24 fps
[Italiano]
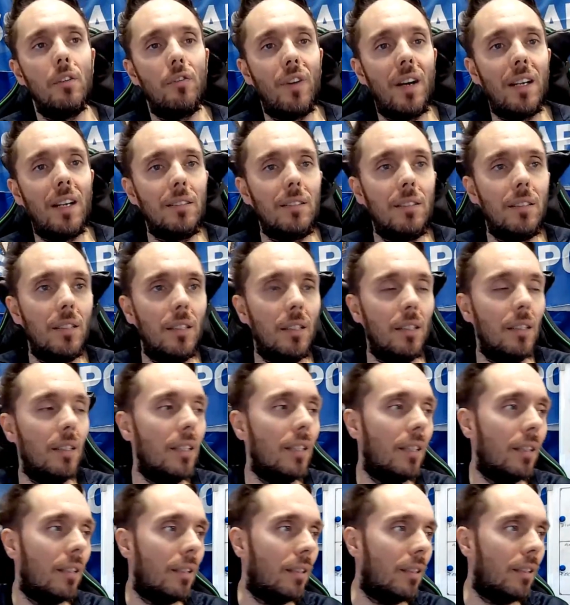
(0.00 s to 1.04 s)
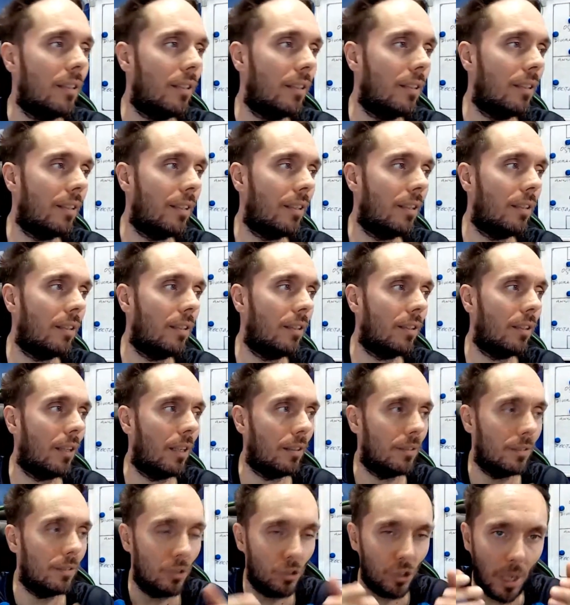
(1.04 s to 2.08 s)
fatti,
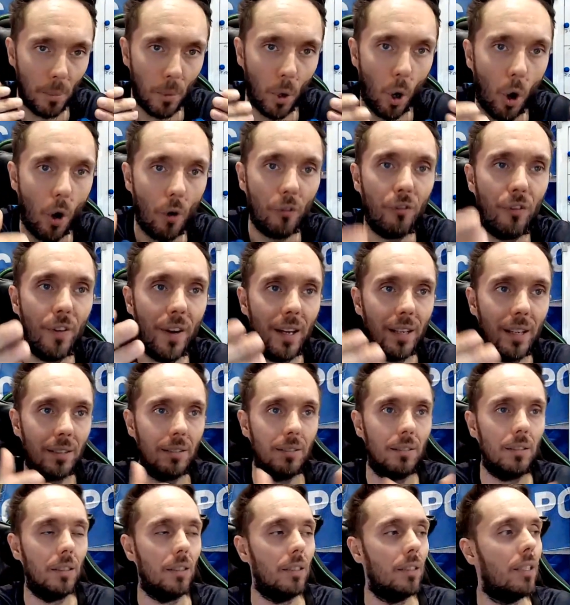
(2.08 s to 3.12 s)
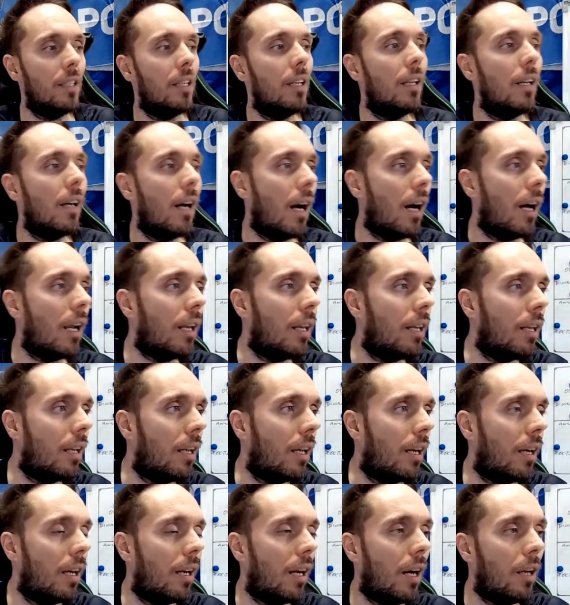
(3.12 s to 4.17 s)
eh, diciamo, offerti
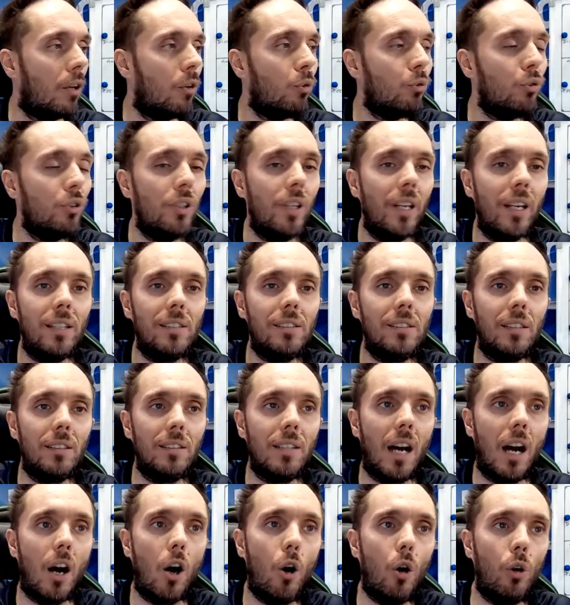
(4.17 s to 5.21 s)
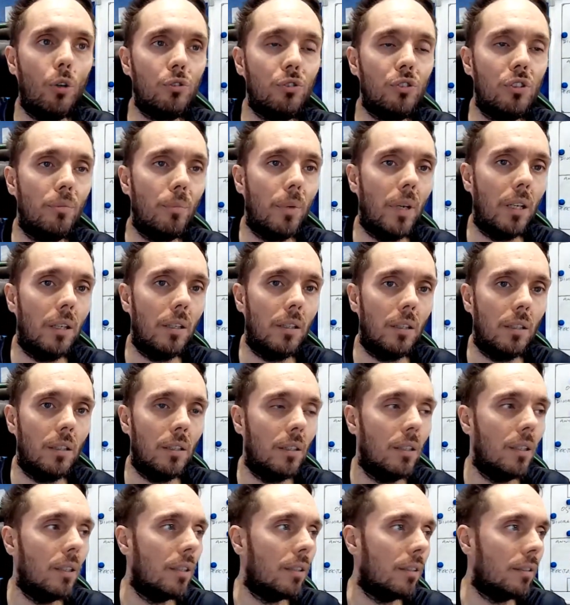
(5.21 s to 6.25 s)
alla, all'Udinese da
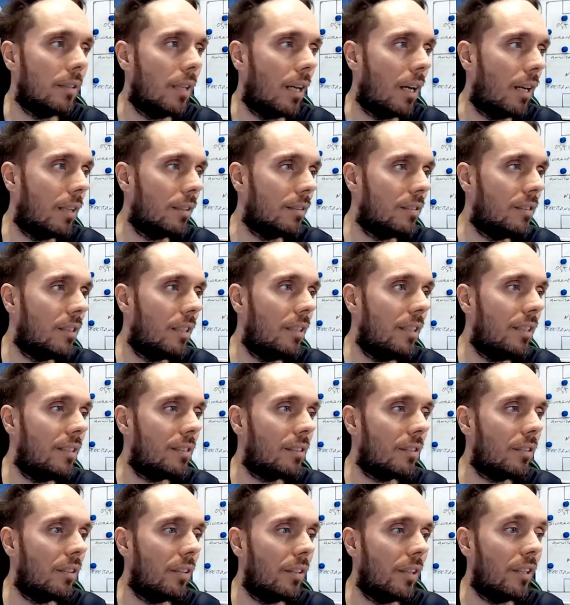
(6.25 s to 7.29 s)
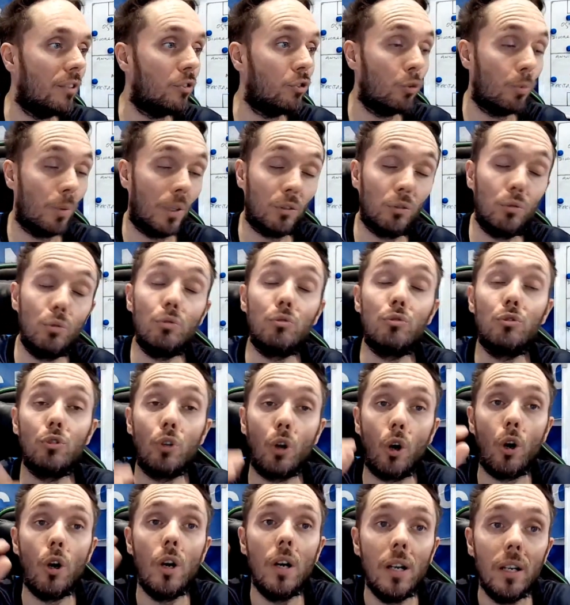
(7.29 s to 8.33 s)
Osimen da Zielinski e
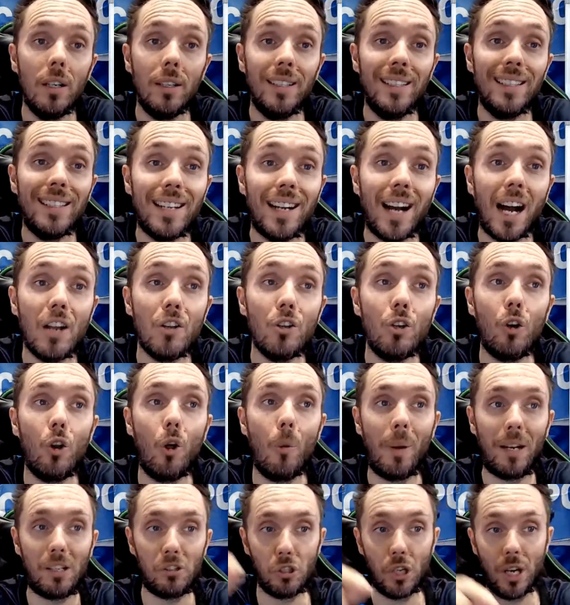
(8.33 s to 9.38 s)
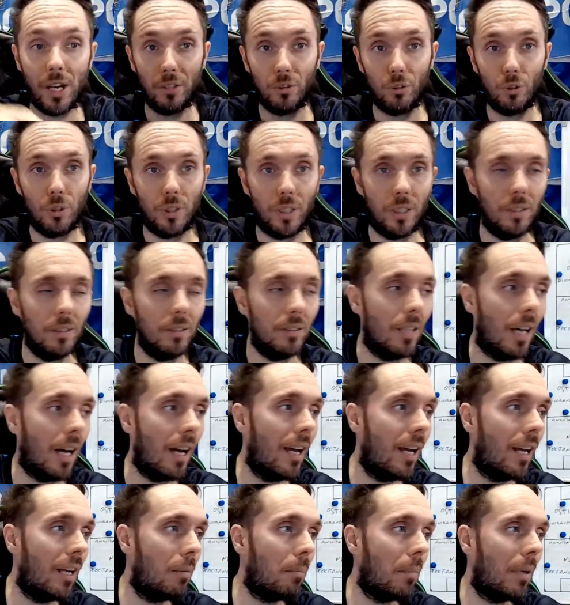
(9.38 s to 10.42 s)
soprattutto il cannolo macedone
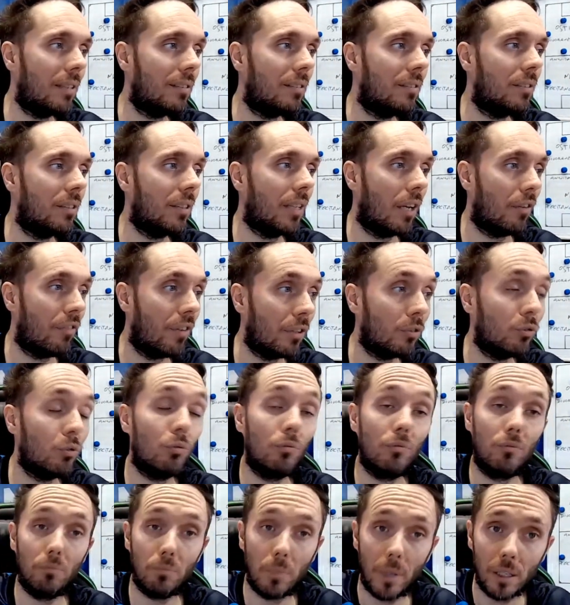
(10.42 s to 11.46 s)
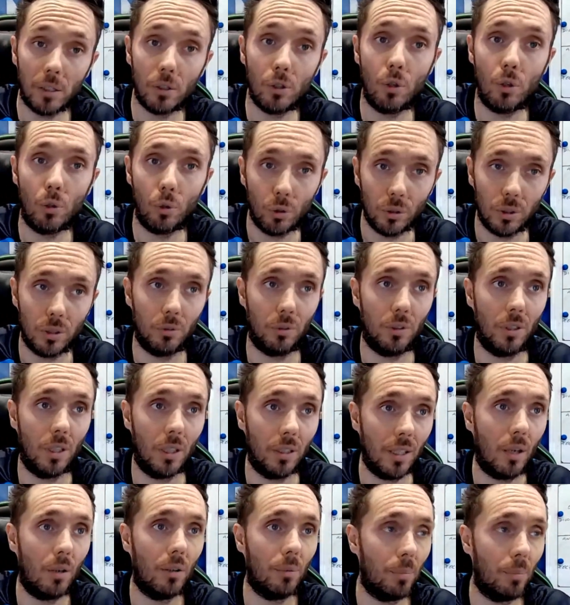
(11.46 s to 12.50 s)
da Elmas che ha fatto un bel gol, devo
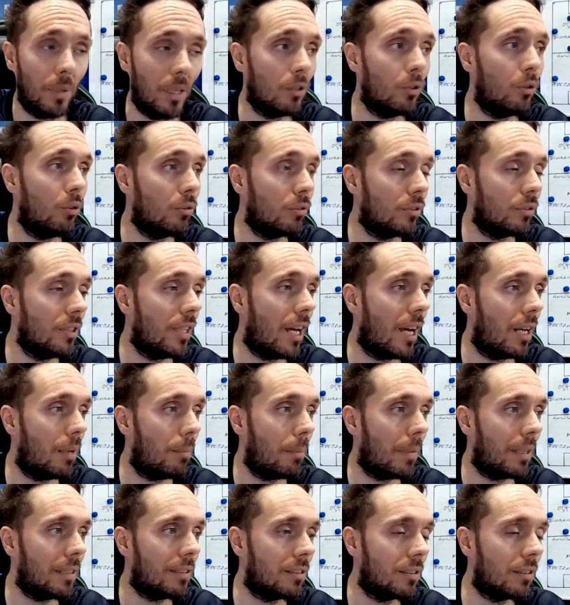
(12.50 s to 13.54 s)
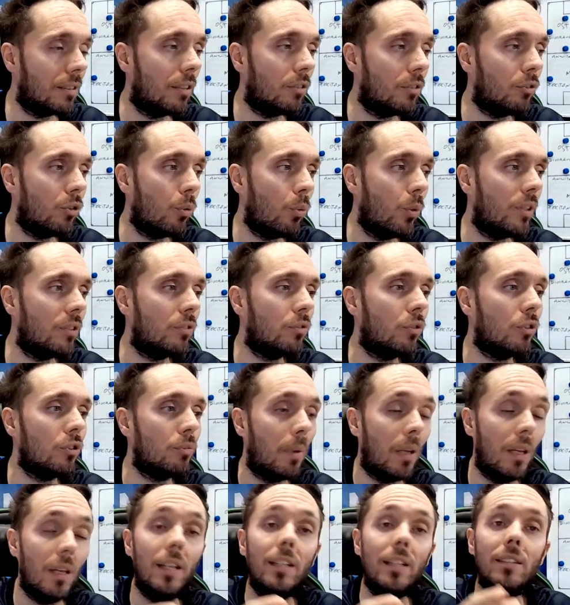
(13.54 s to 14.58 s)
dire un bel gol di Elmas. Detto questo,
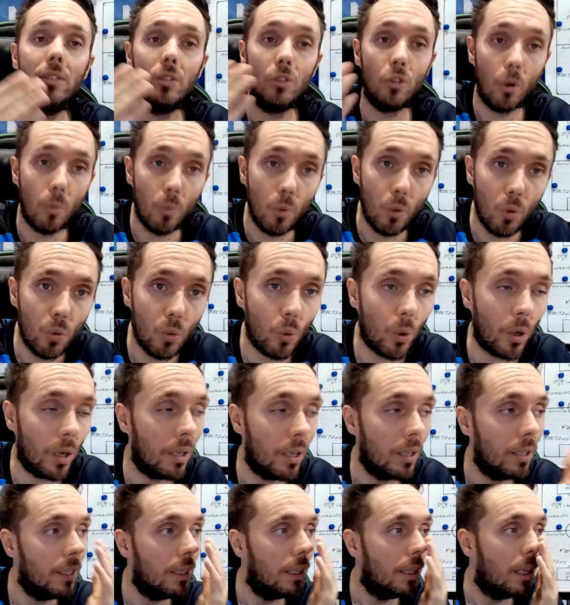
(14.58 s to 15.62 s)
Spalletti comunque